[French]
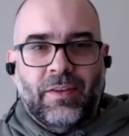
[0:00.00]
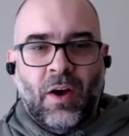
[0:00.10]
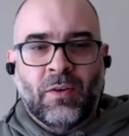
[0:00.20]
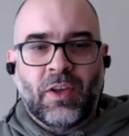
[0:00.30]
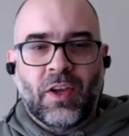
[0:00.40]

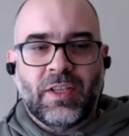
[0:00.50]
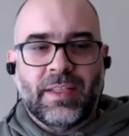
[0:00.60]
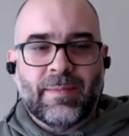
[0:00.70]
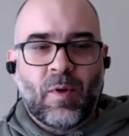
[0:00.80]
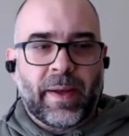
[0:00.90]
donc, j'ai dit
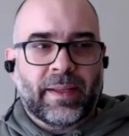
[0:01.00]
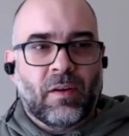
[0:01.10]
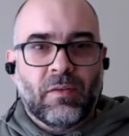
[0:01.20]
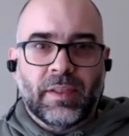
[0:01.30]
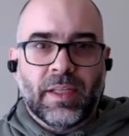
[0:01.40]
à mon
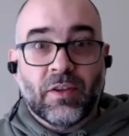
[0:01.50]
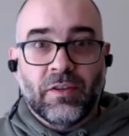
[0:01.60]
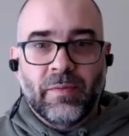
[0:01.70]
patron, désolé,